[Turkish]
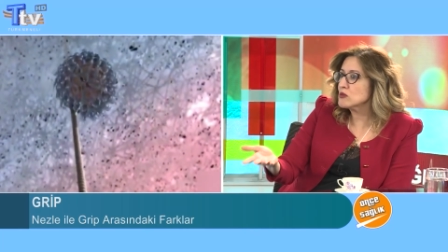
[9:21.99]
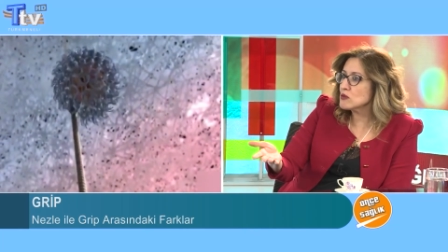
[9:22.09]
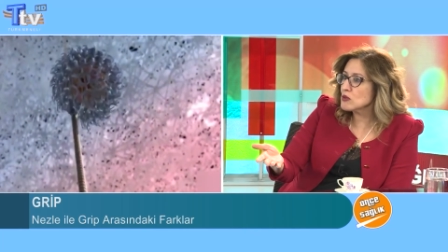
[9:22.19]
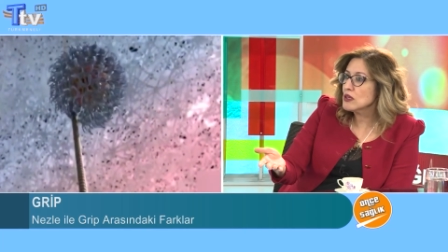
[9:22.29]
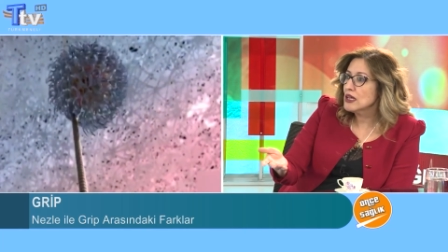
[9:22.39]
Hocam.
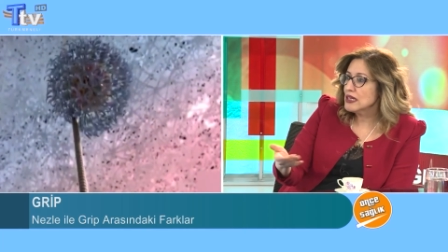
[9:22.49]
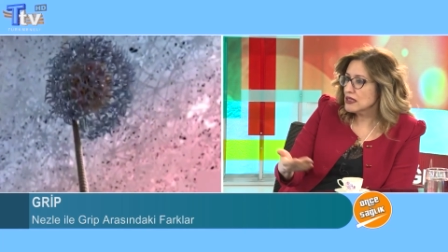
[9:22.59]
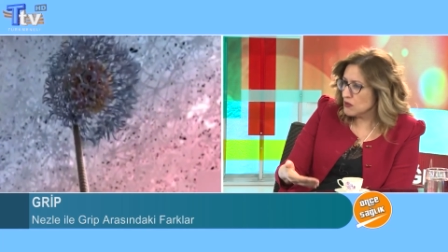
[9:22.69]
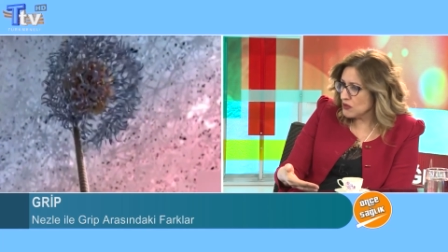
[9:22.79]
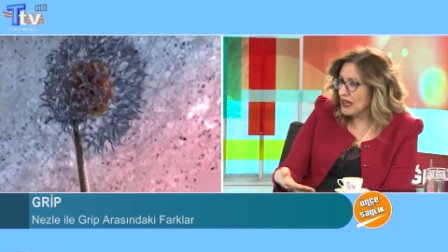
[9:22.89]
Çünkü
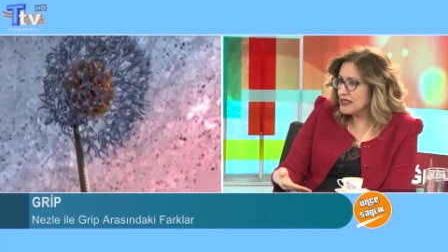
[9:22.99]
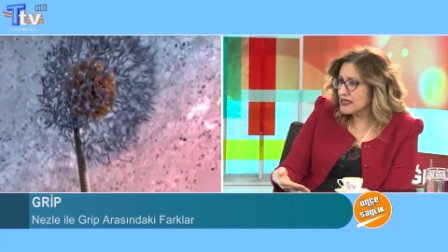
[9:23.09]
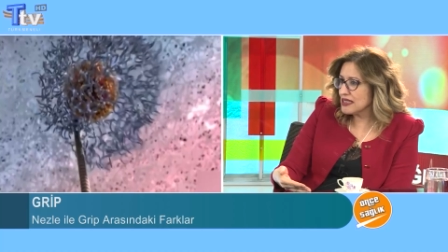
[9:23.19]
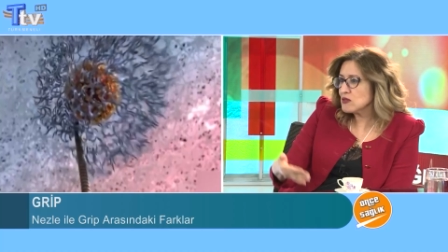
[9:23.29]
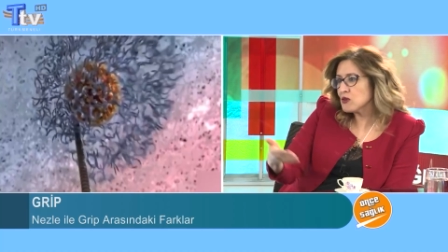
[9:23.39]

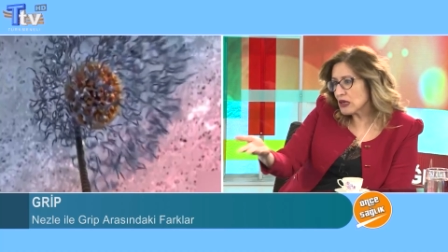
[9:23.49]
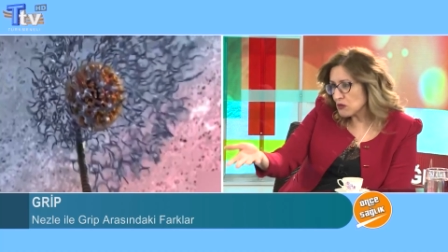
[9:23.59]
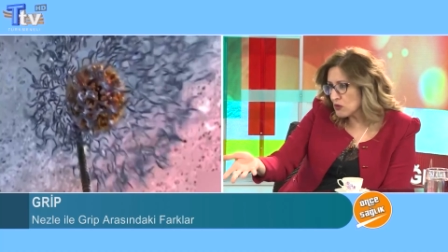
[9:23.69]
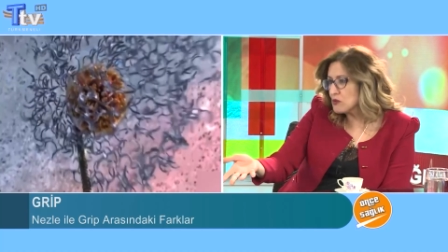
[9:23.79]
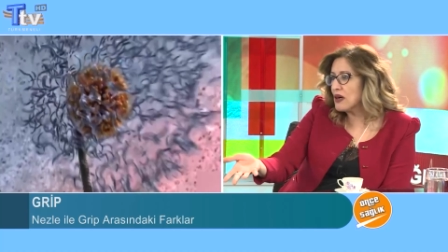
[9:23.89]
influenza
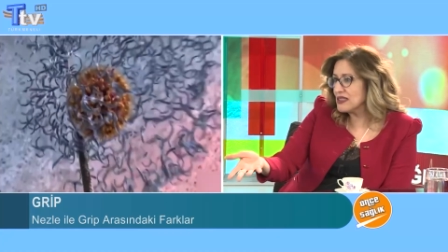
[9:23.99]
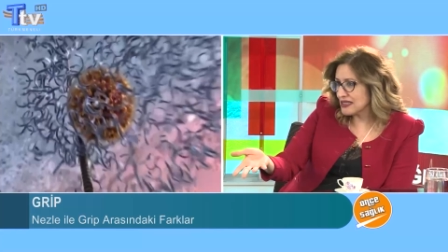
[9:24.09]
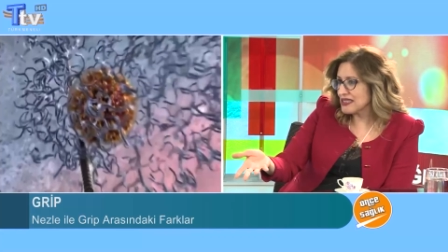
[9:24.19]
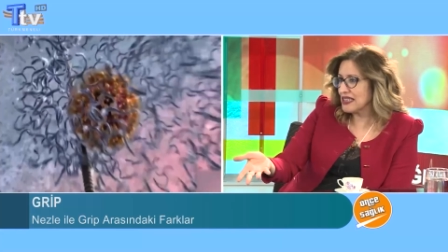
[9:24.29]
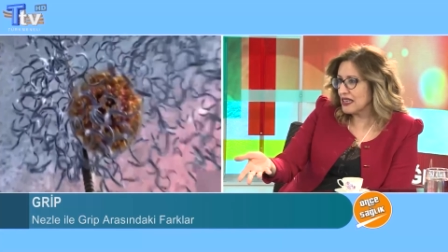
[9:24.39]
kulak burun
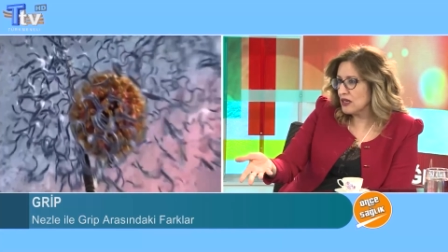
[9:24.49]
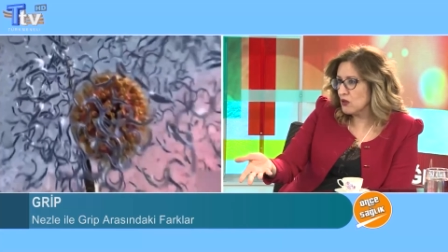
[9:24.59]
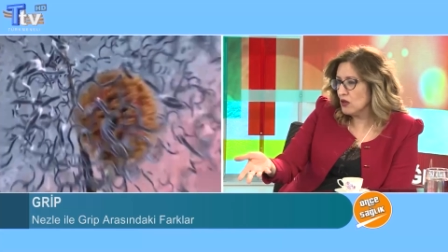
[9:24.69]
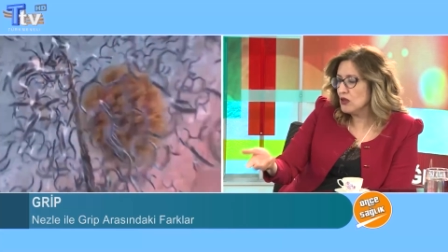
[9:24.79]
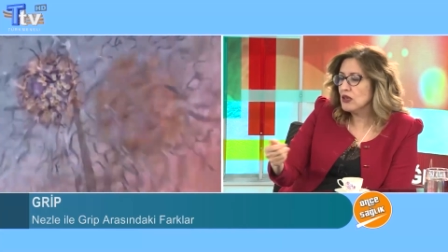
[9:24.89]
boğaza da
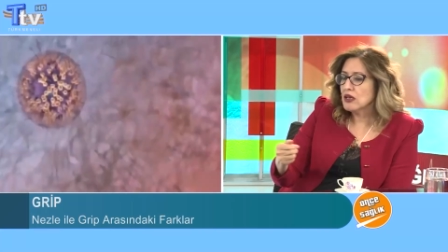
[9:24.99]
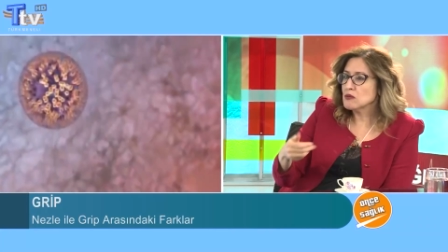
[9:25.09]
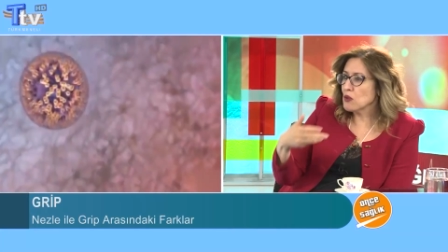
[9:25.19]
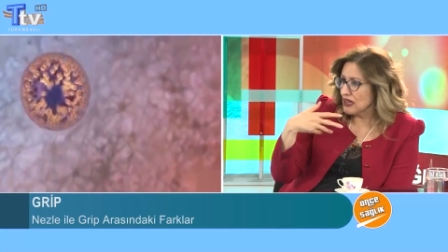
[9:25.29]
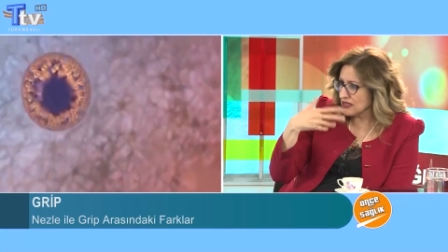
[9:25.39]
geliyor.
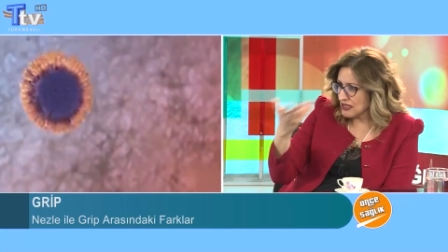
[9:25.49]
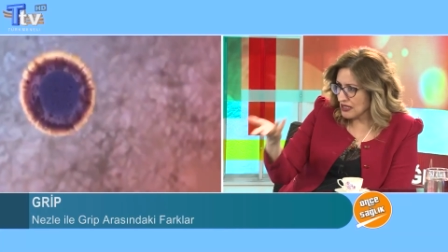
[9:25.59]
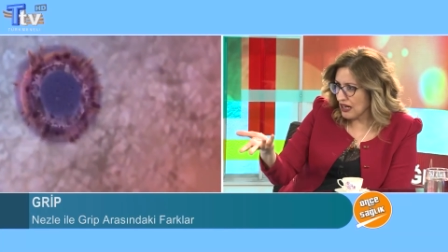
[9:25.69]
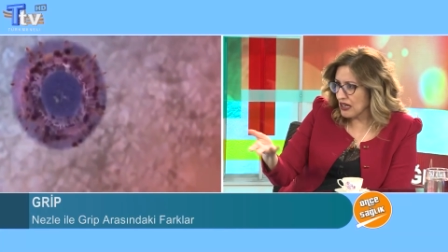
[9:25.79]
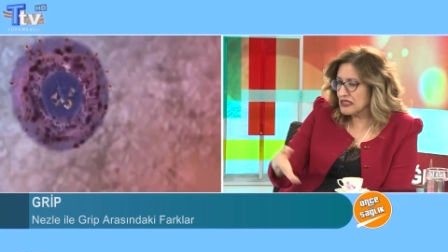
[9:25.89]

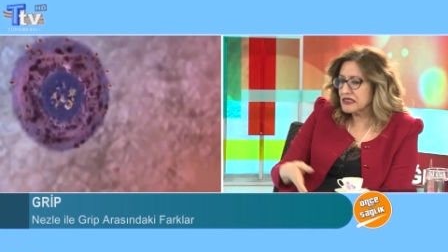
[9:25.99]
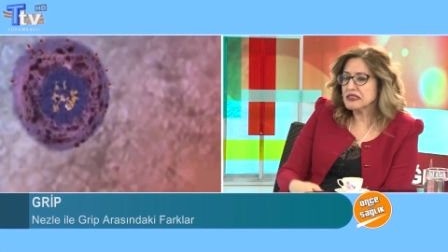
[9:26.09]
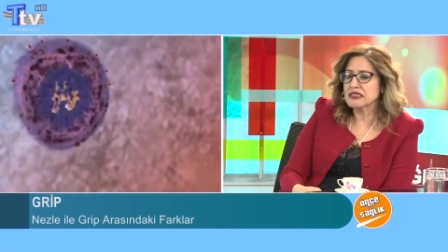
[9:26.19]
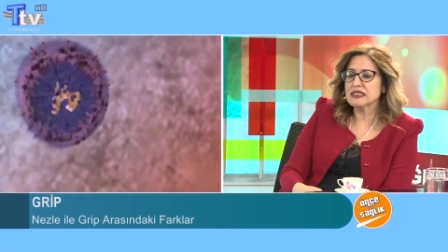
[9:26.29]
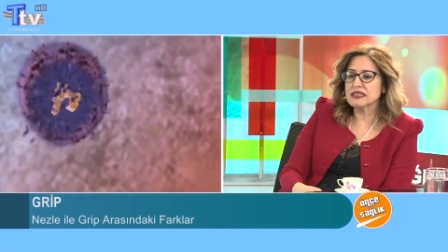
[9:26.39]
Boğazları
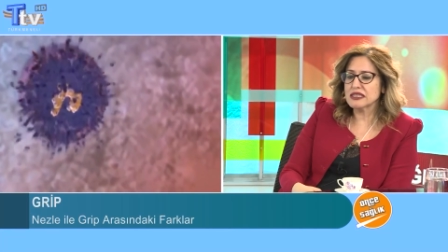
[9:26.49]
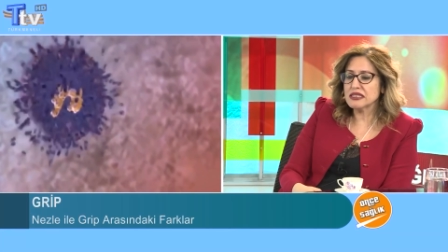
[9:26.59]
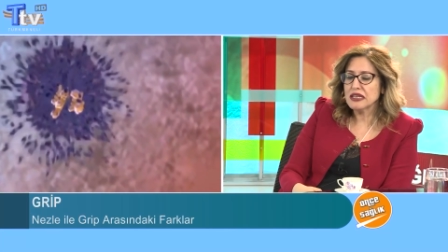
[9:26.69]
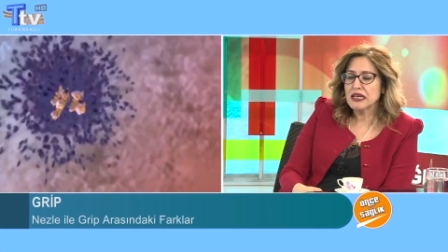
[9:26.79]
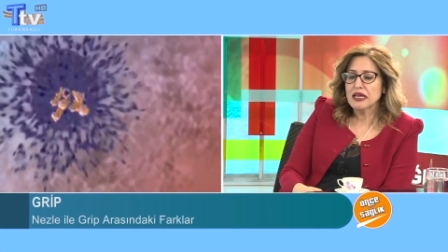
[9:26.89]
ağrıdığı
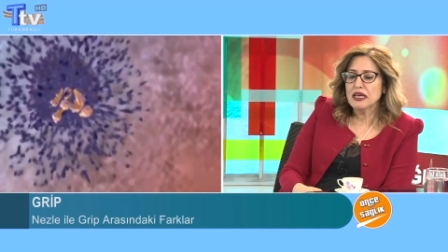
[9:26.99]
için.